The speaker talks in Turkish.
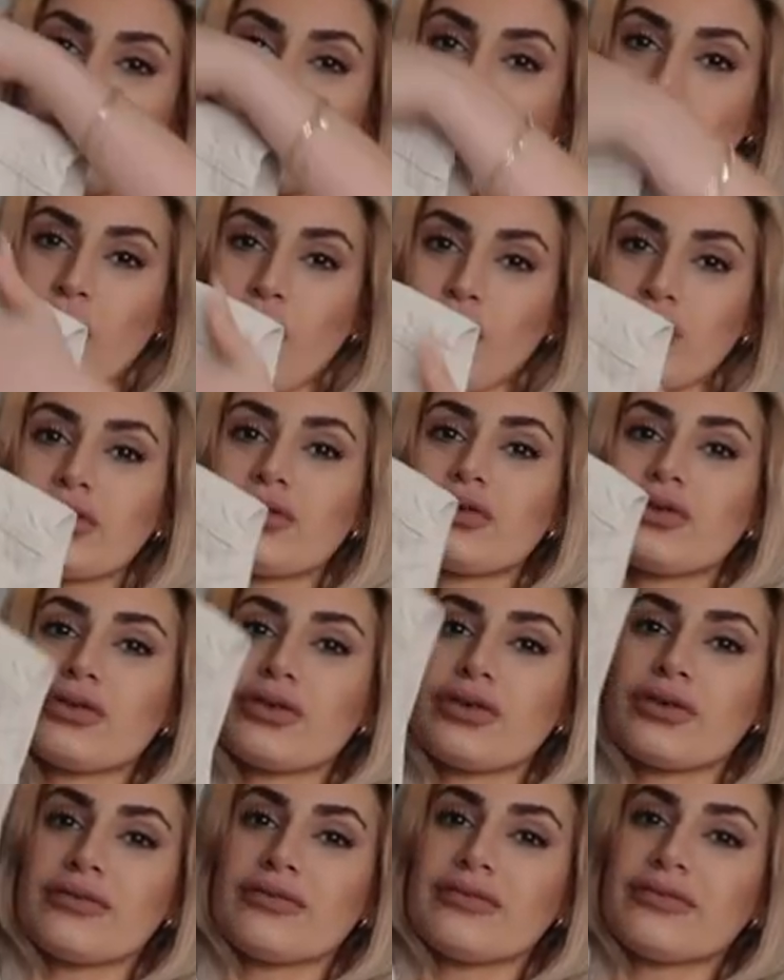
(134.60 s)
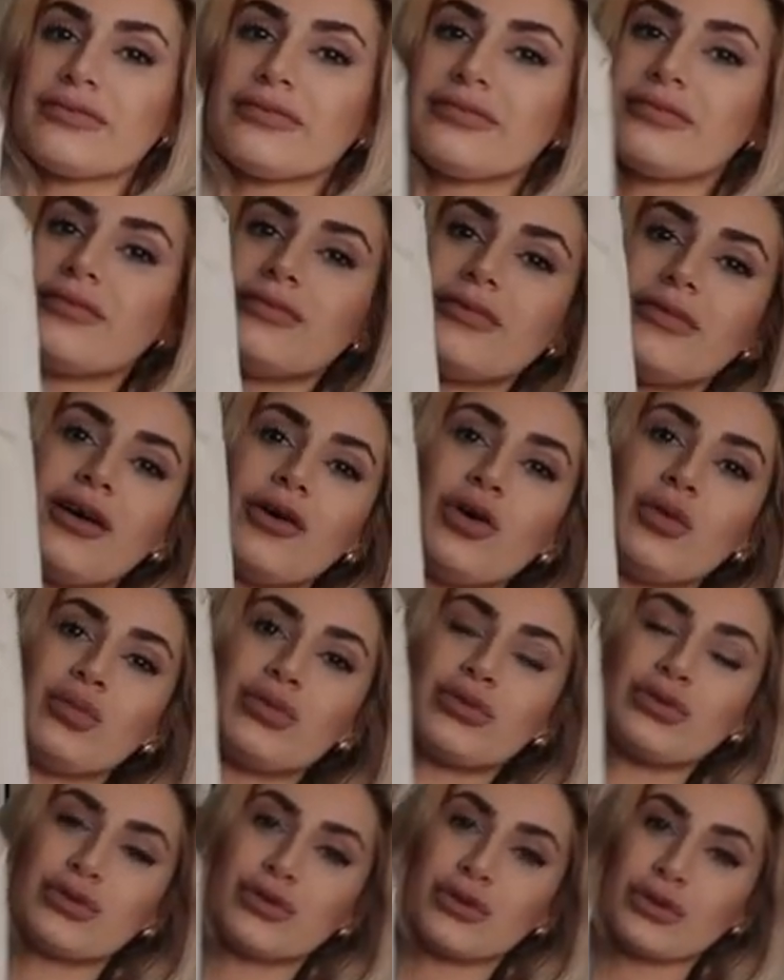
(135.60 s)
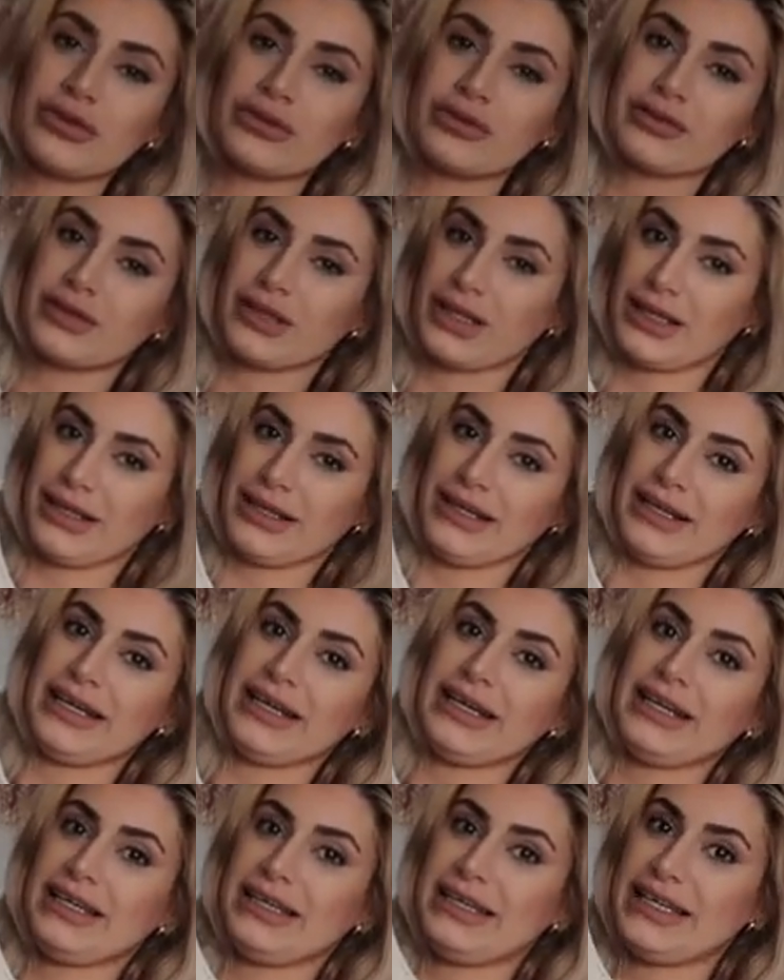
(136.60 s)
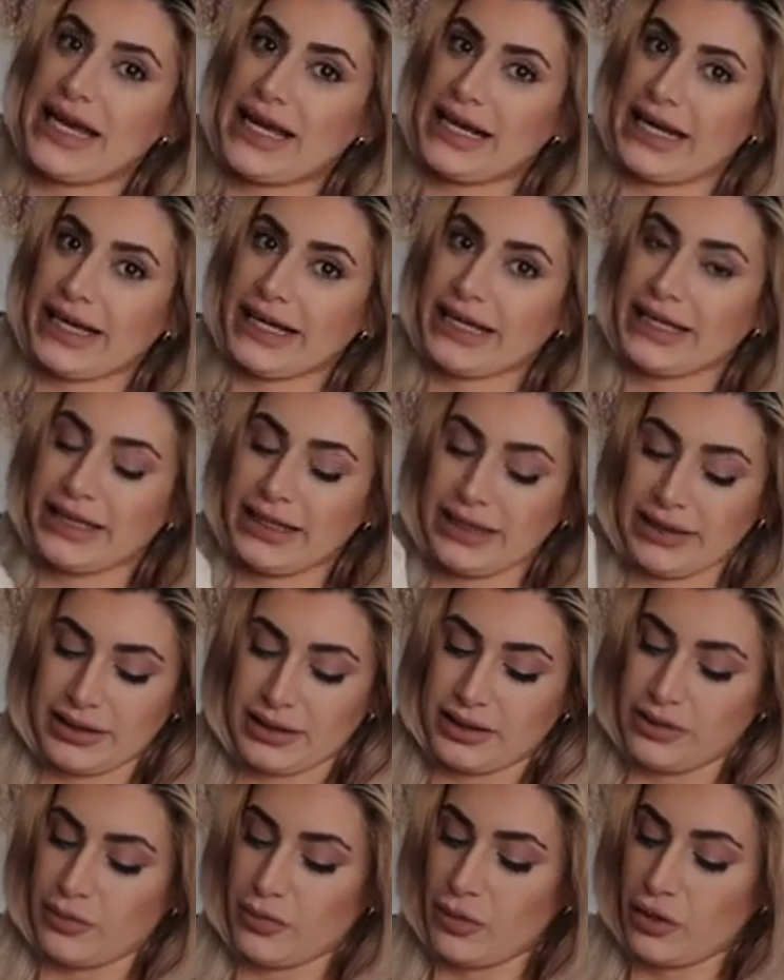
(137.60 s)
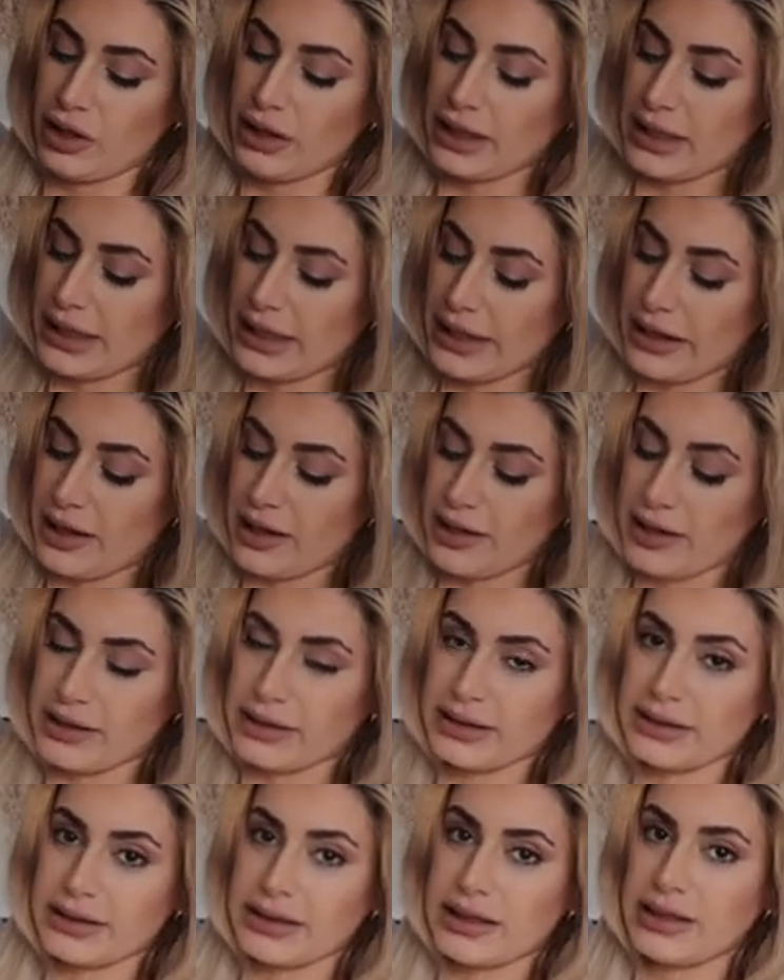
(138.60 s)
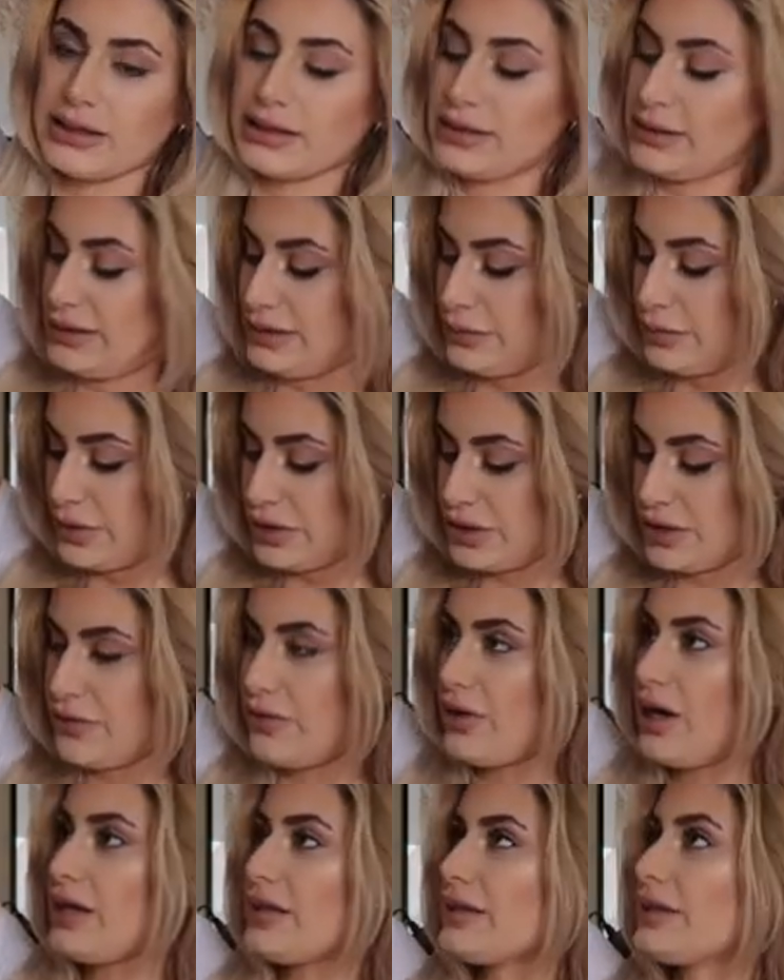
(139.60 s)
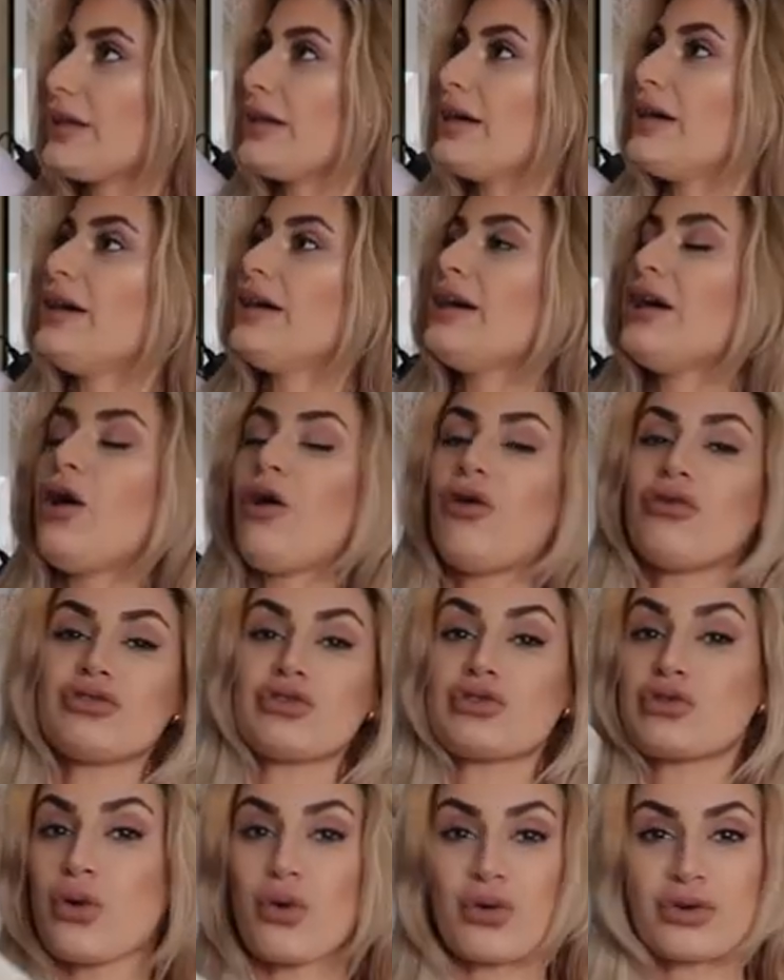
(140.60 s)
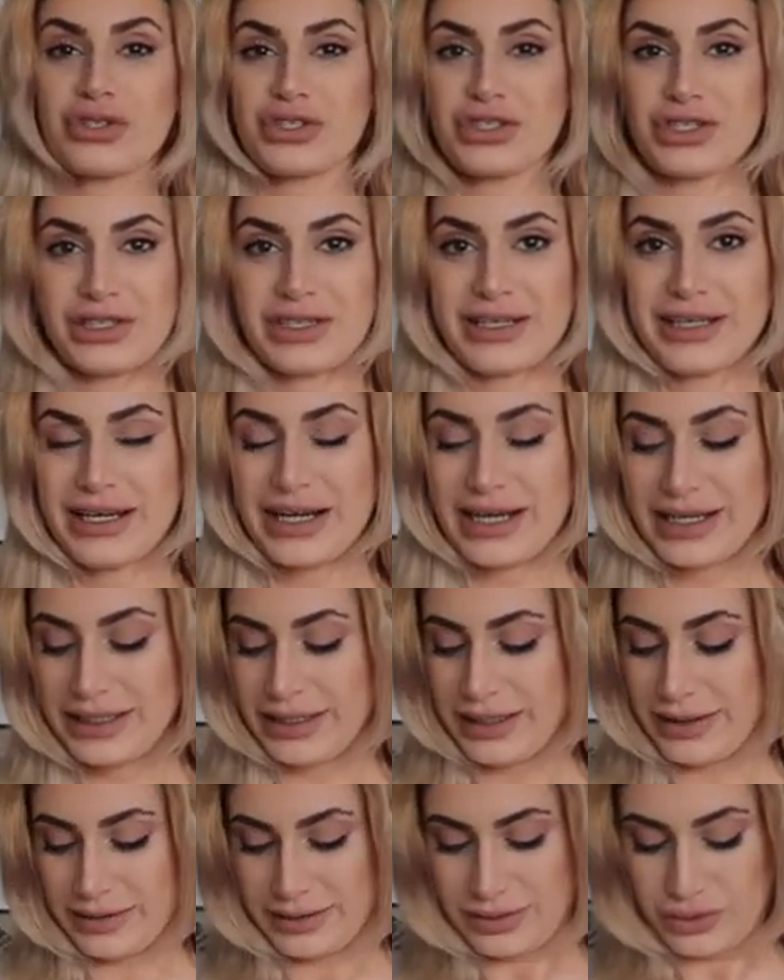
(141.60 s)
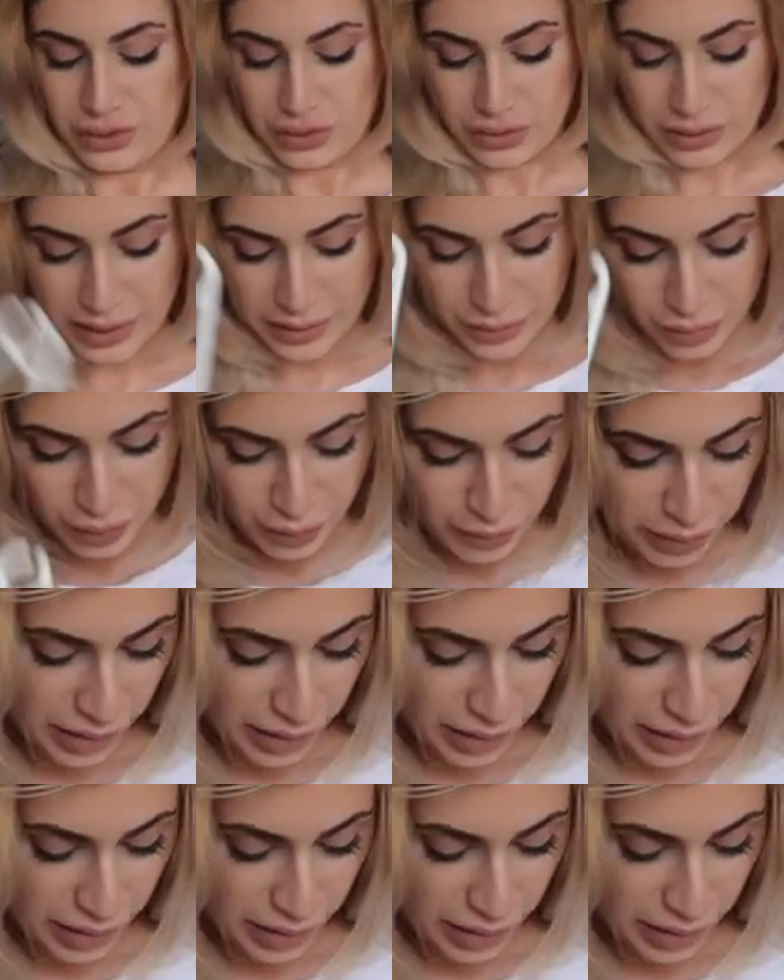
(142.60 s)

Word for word: kot upuzun yelek. Böyle kenarlarında yırtmacı var çok şık. Yani şu an bu